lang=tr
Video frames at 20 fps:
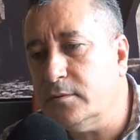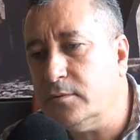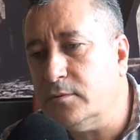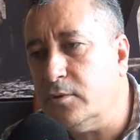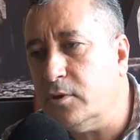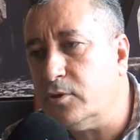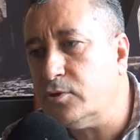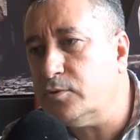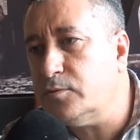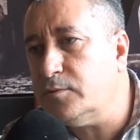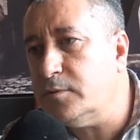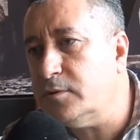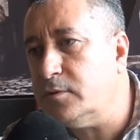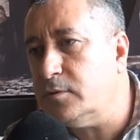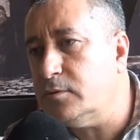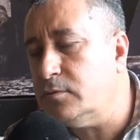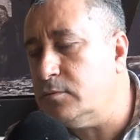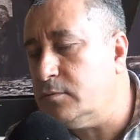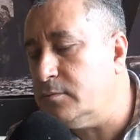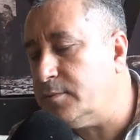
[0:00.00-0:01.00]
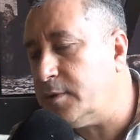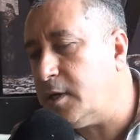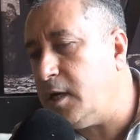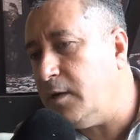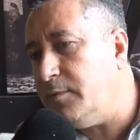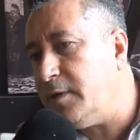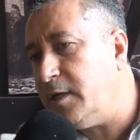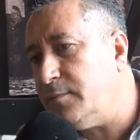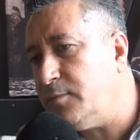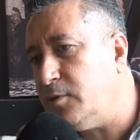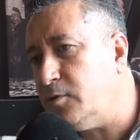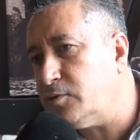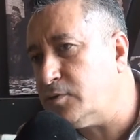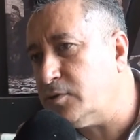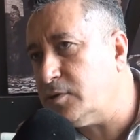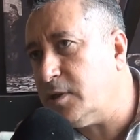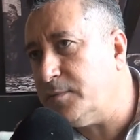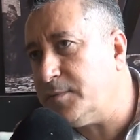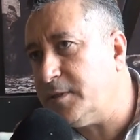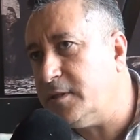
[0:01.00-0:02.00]
dört kahveler
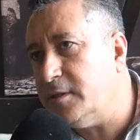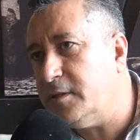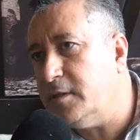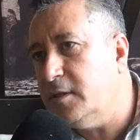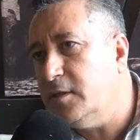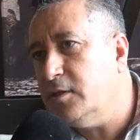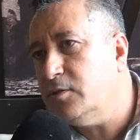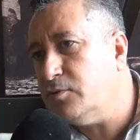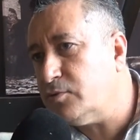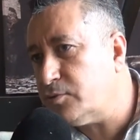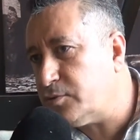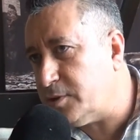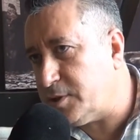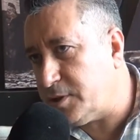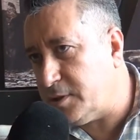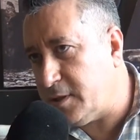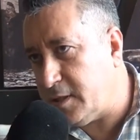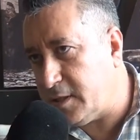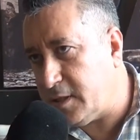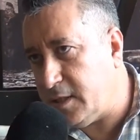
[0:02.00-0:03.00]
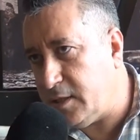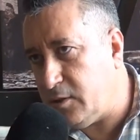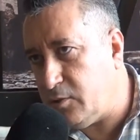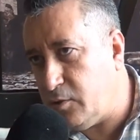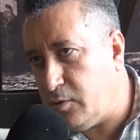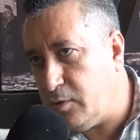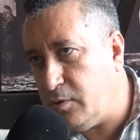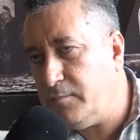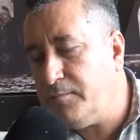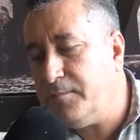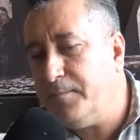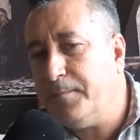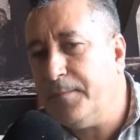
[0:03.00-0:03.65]
biliyorsun tabii ki yurt dışından geliyor.